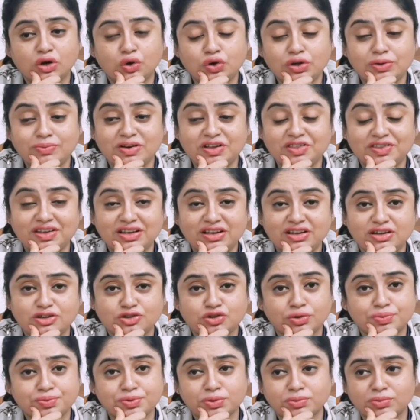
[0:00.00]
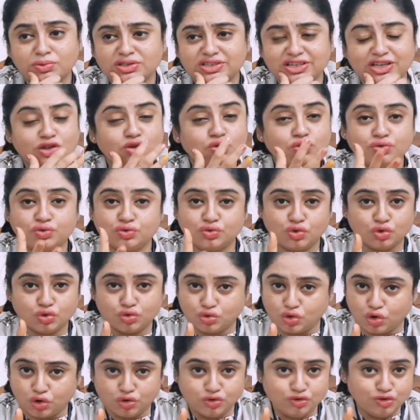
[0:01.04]
অনিমাদি সবসময় যেহেতু
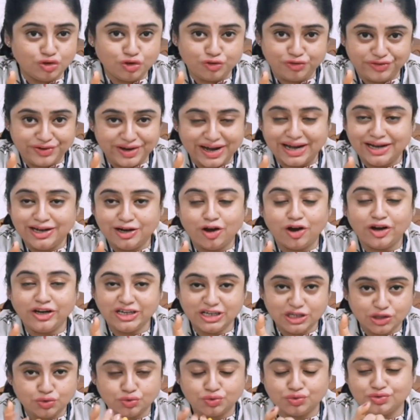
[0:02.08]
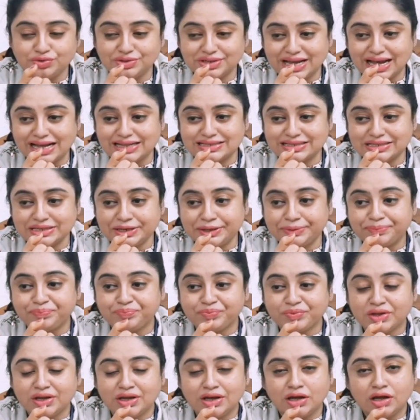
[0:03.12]
তখনও তো ফ্রেন্ড হয়নি নতুন গেছে
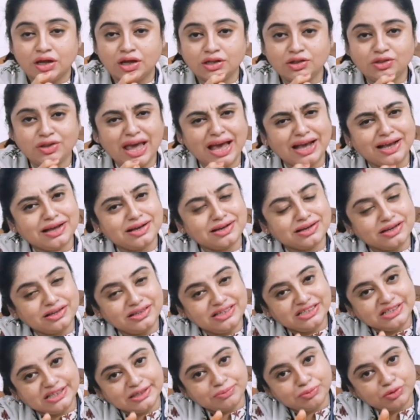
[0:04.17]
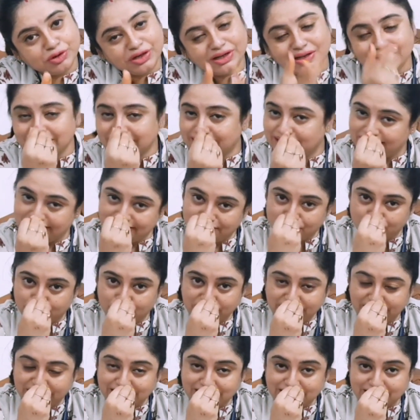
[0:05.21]
একা একা নিজের মনে খেল
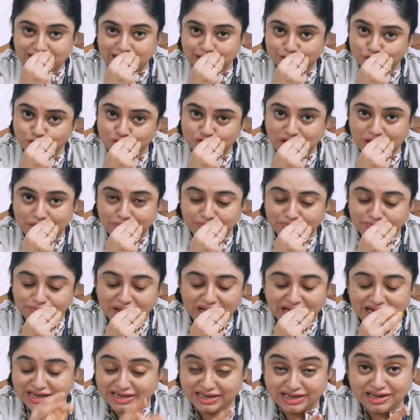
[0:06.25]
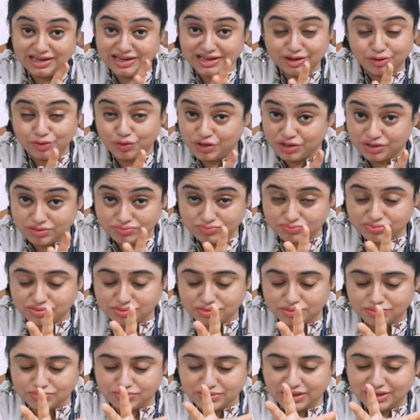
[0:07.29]
খেলতে থাকতো চা বাগানে হ্যাঁ ওই
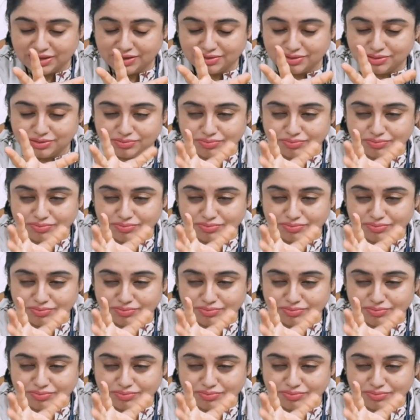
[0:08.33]
মানে